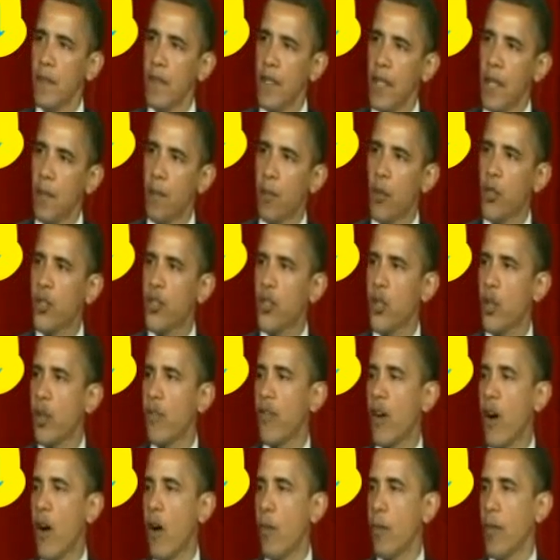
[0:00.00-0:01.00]
الدراري
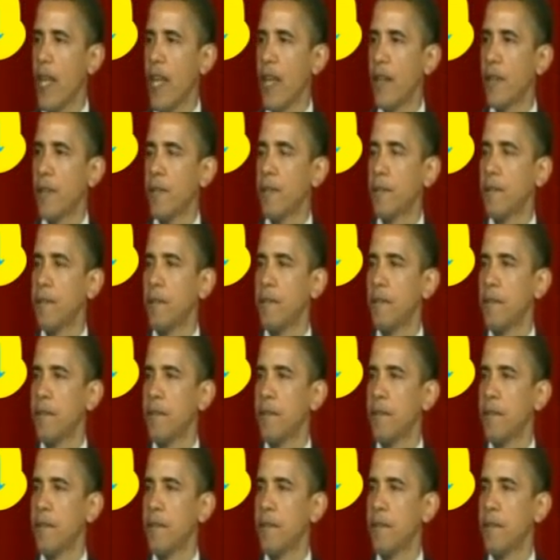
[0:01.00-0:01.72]
ميغفاون النون